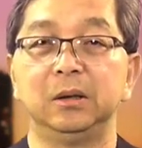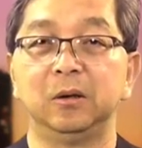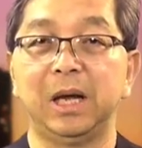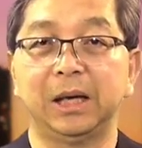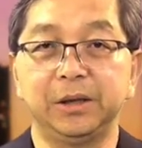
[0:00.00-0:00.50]

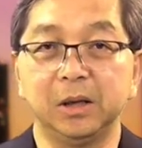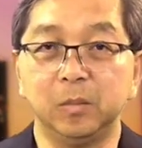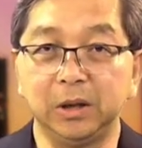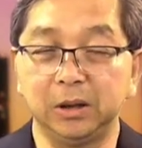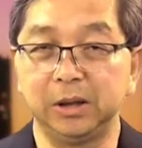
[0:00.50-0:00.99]
rồi hai cái chân
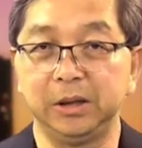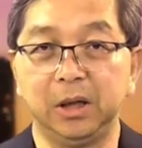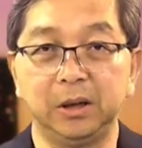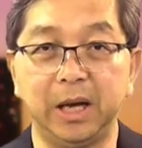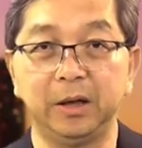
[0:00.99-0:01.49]
mình thì
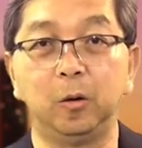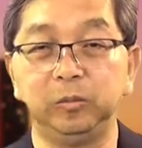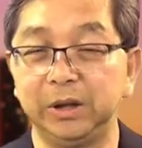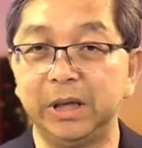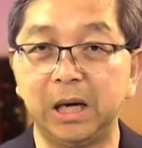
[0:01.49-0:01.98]
nhớ để
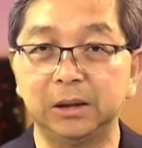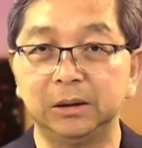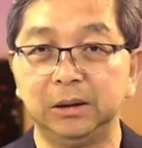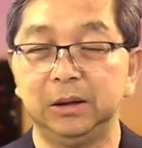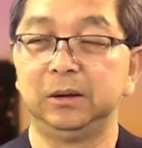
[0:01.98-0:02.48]
đụng dưới đất
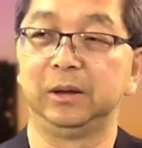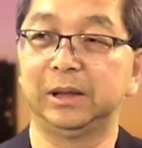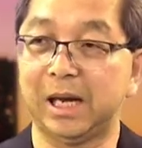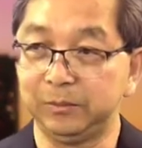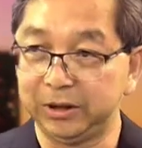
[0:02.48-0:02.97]
rồi cái
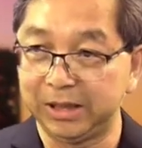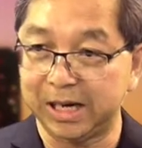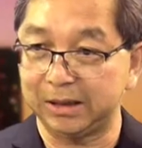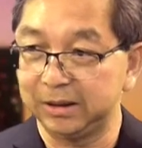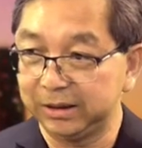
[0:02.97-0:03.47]
tay mình
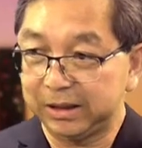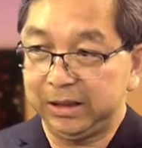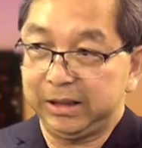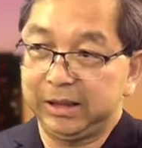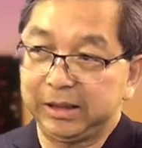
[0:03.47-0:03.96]
gác lên
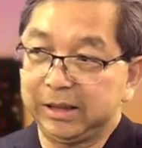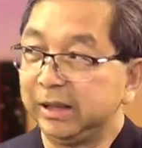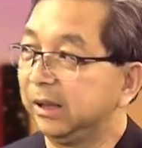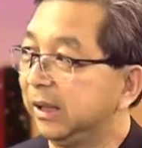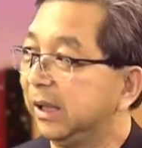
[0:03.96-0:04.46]
cái cái cái